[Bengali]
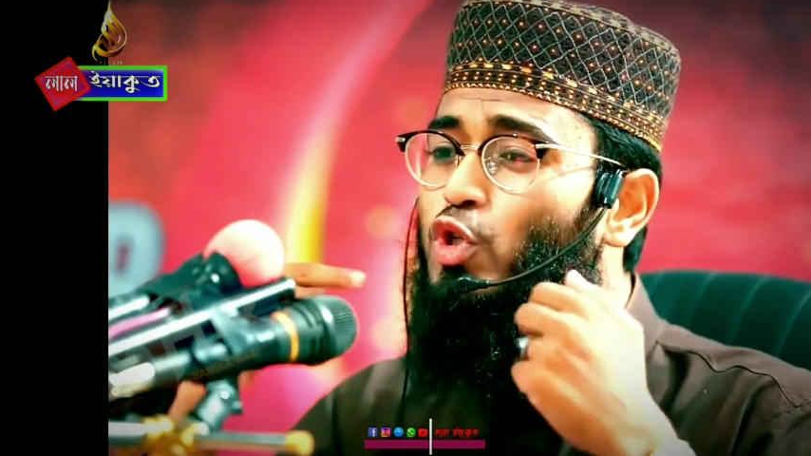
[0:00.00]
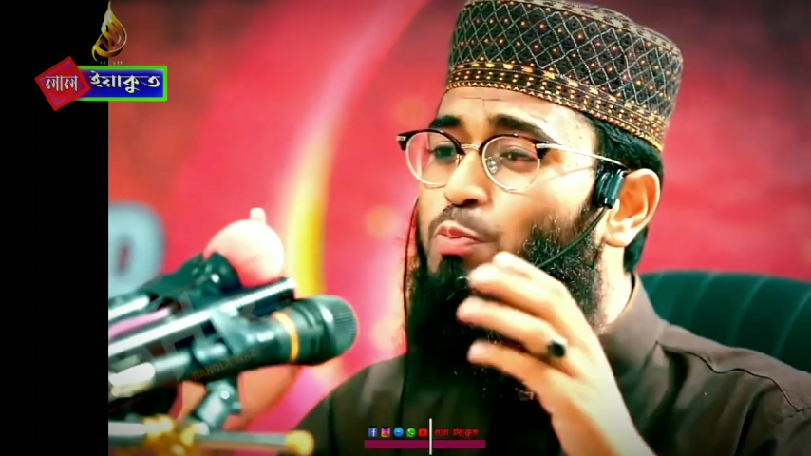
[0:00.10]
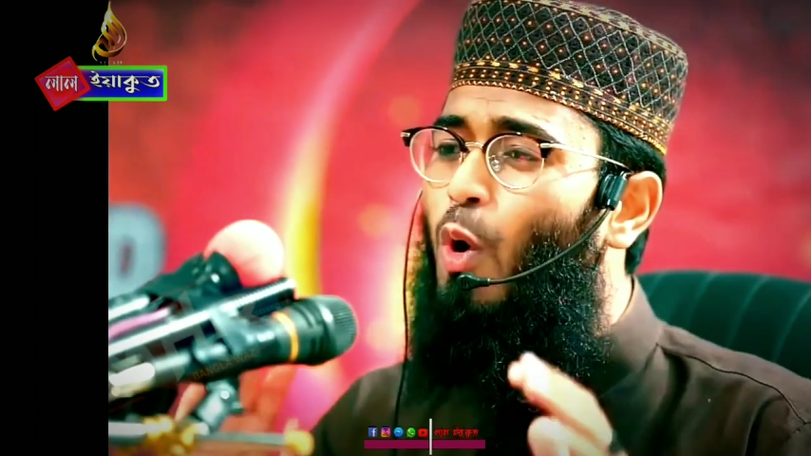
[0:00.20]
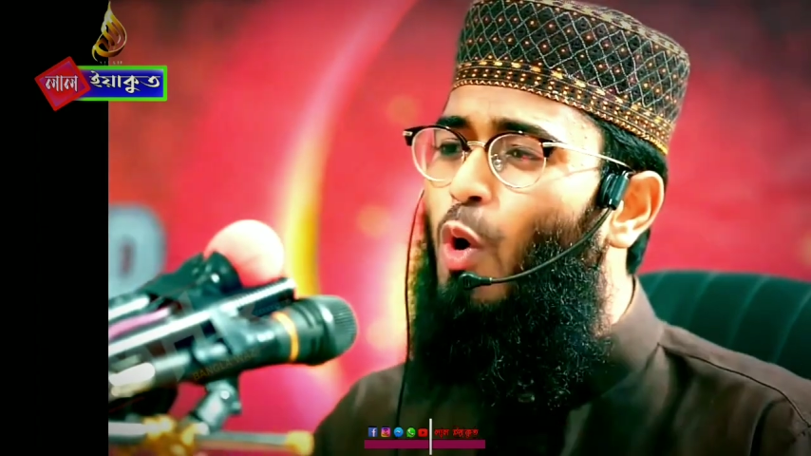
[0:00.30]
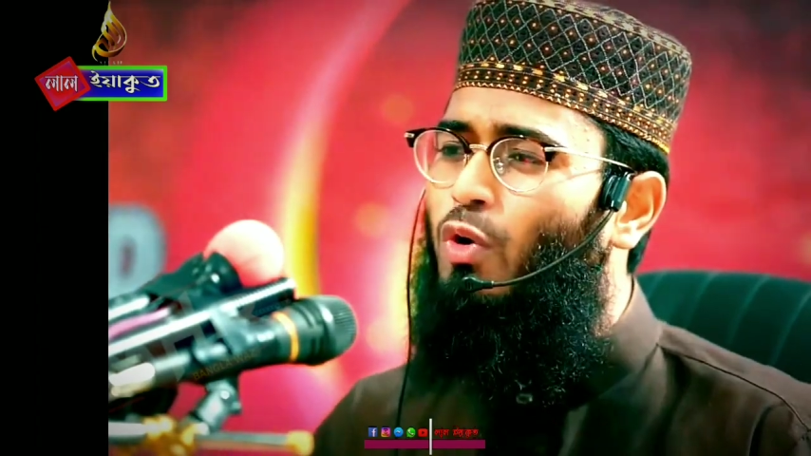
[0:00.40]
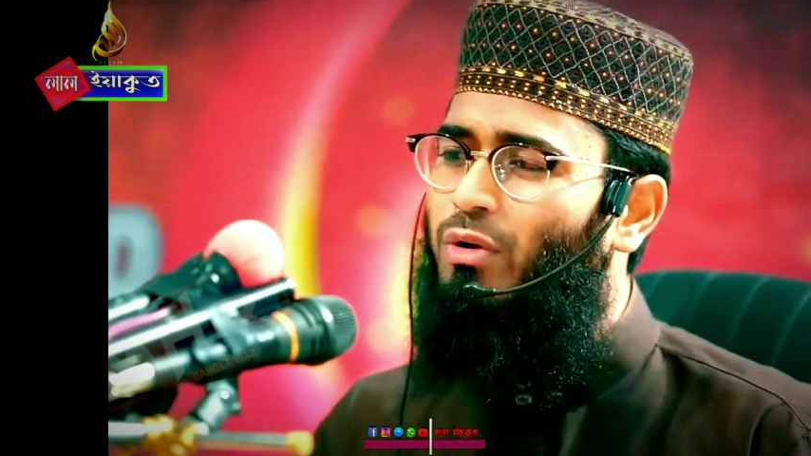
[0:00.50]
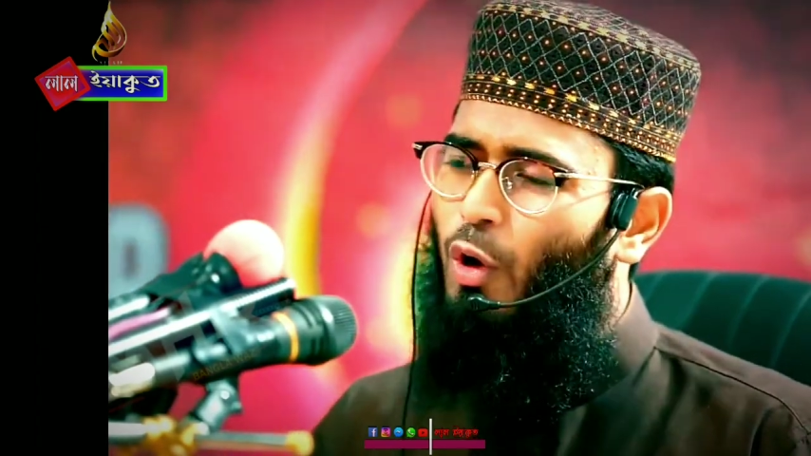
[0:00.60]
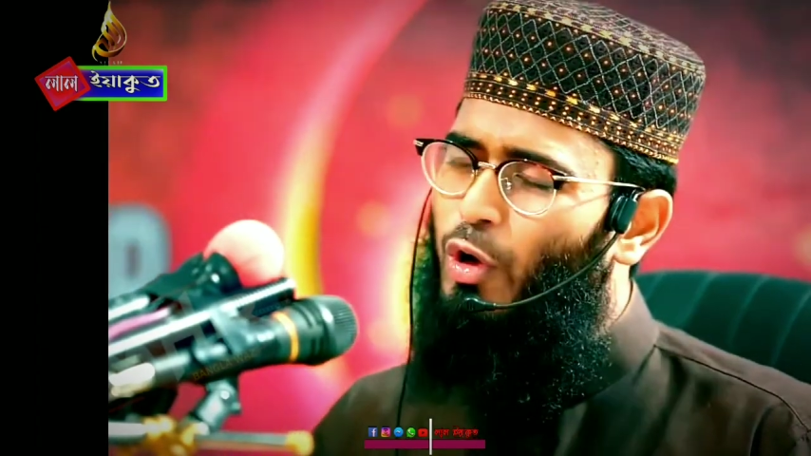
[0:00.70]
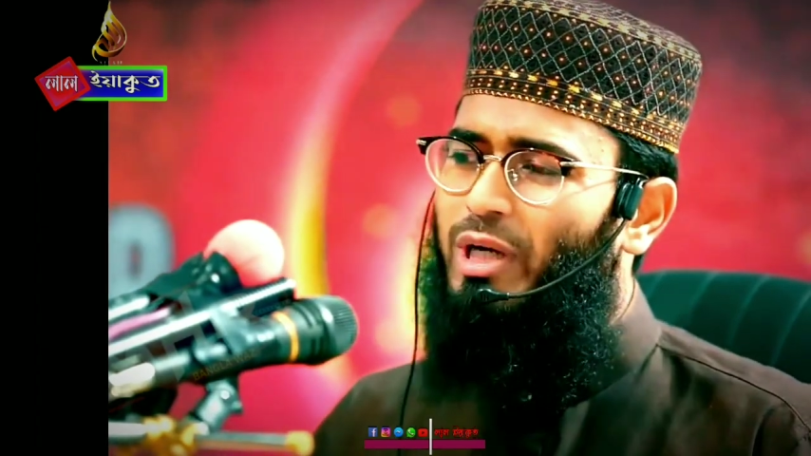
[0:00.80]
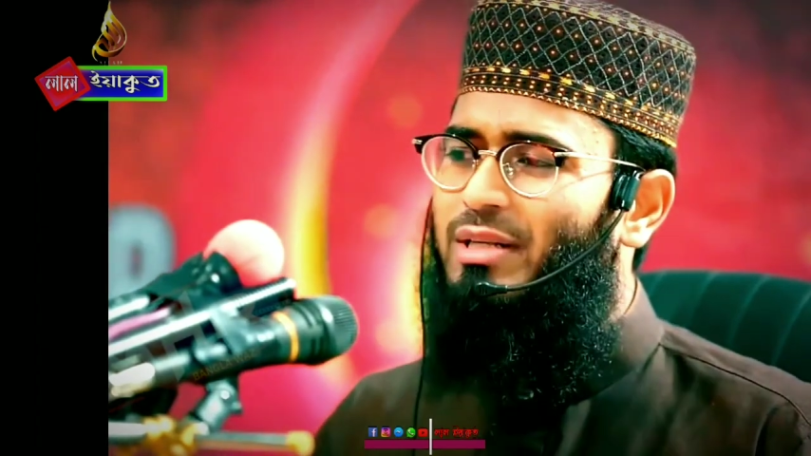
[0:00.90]
স্মোক
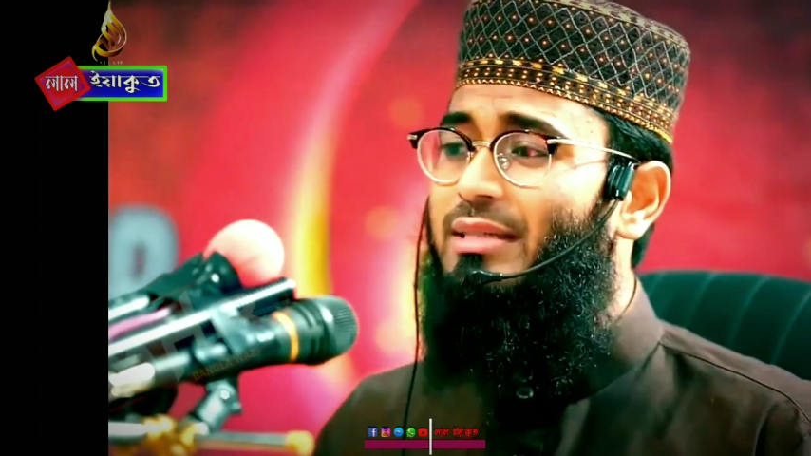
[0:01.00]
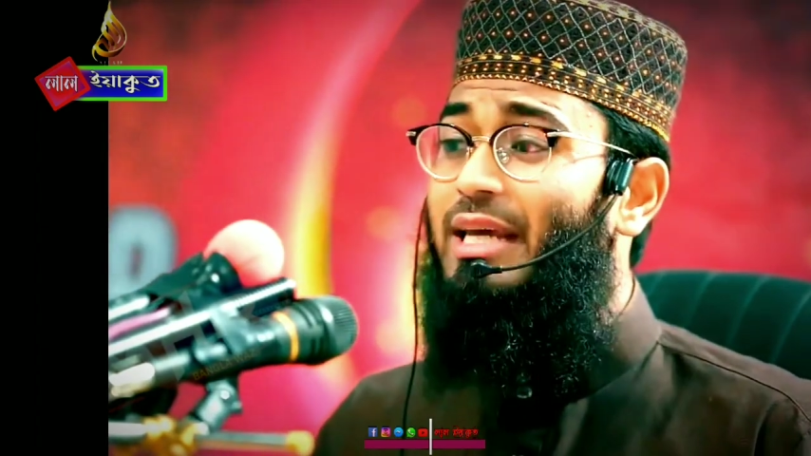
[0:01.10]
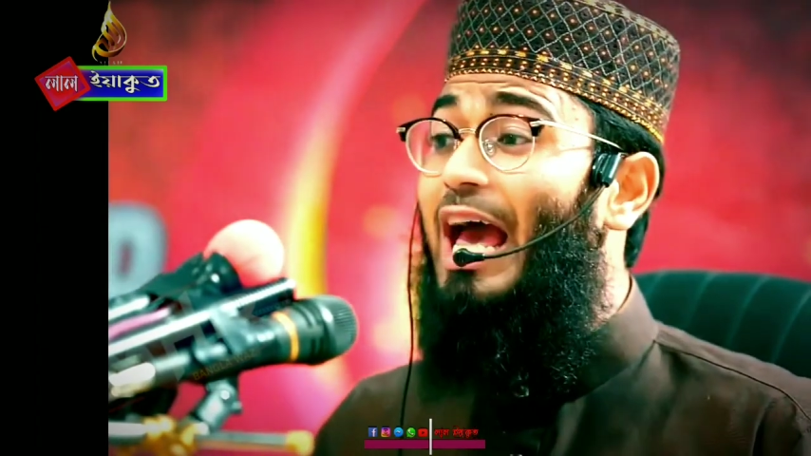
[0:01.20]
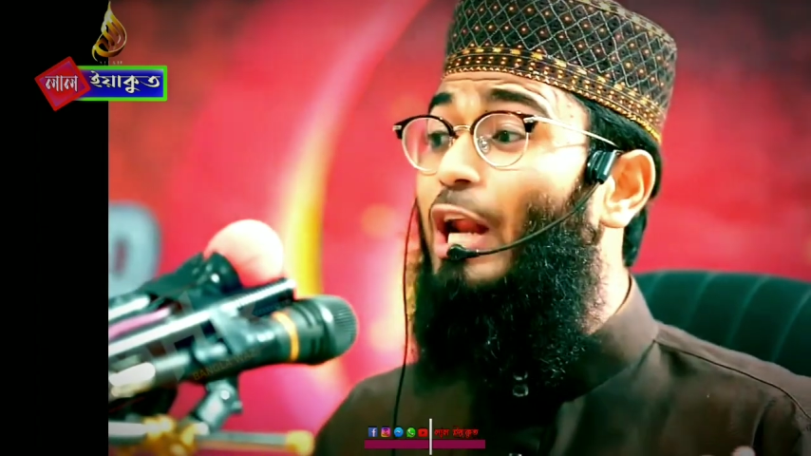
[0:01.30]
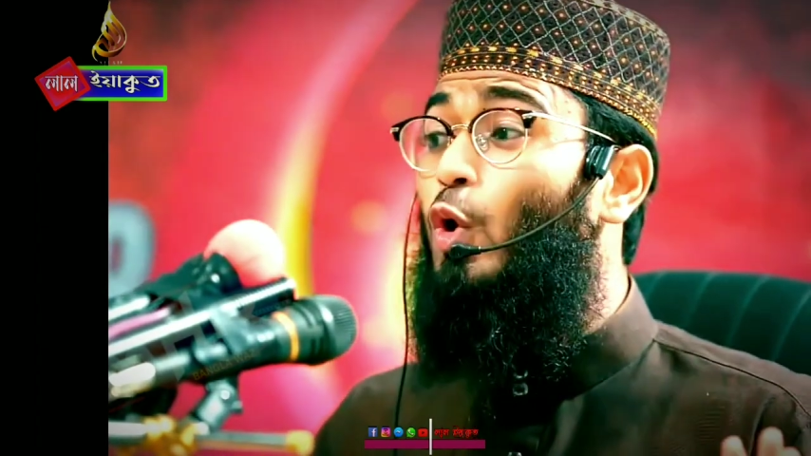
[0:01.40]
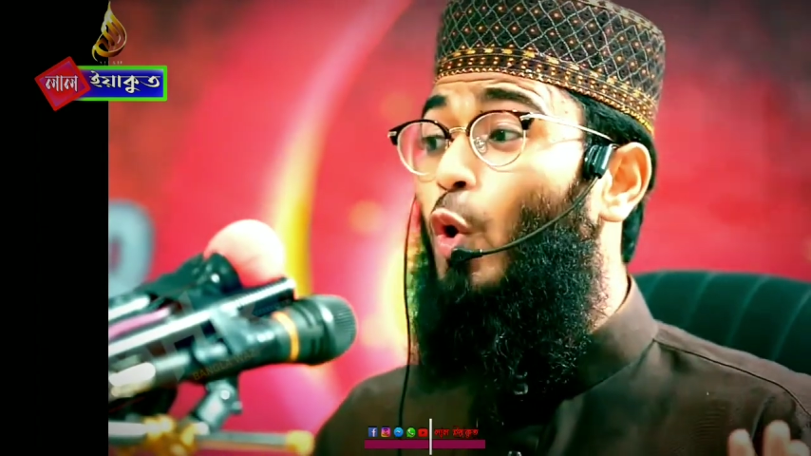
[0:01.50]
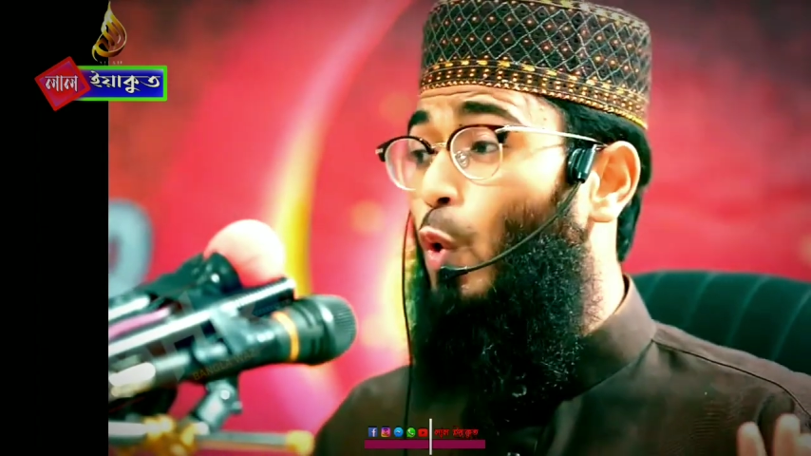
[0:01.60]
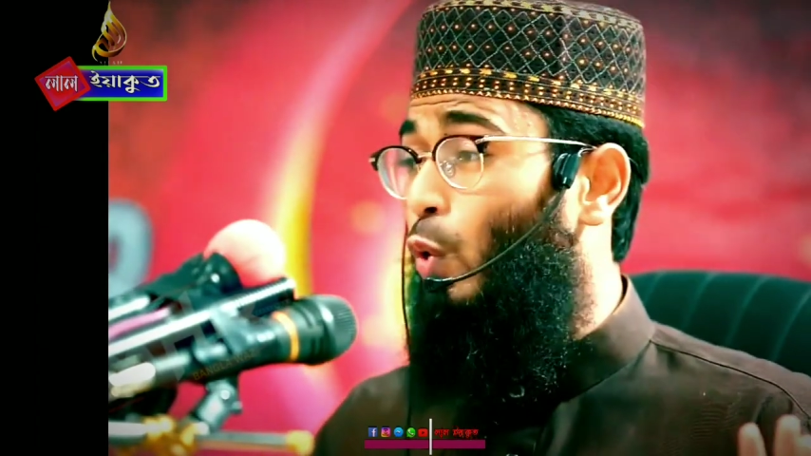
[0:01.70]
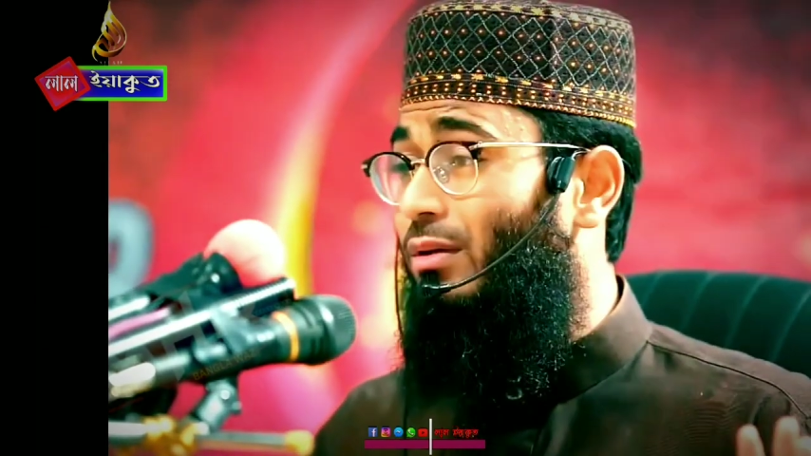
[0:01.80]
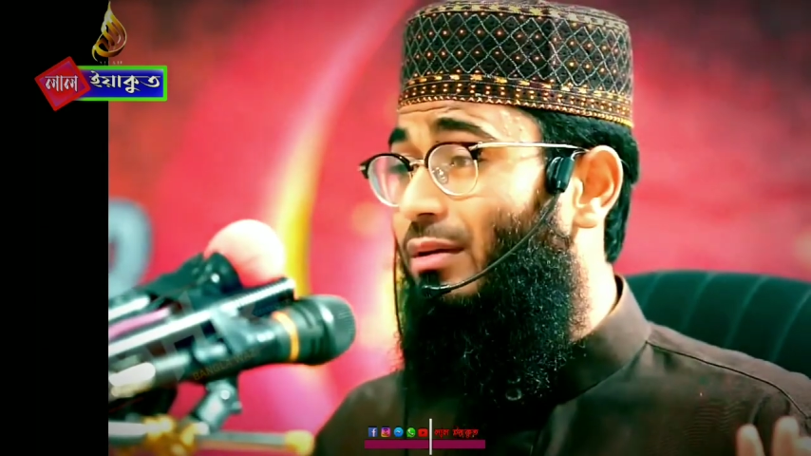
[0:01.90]
অর ইউ ক্যান সে অ্যালকোহল